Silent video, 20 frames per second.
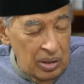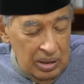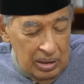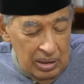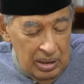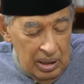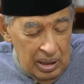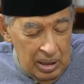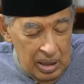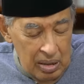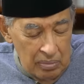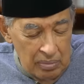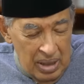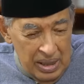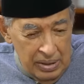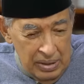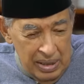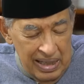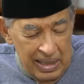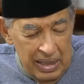eh,
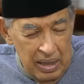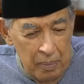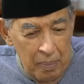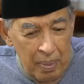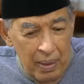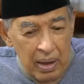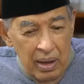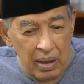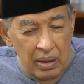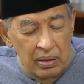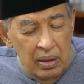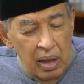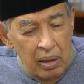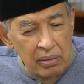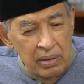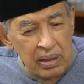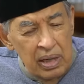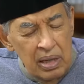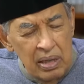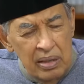agamanya,
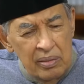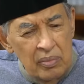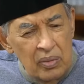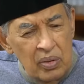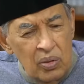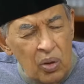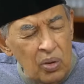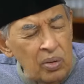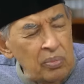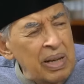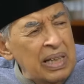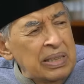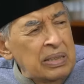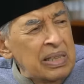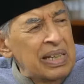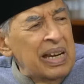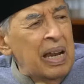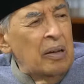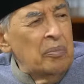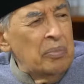dan
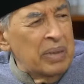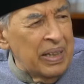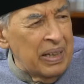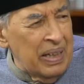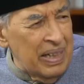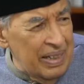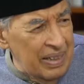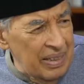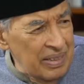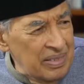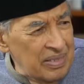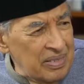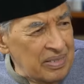hormatilah mereka.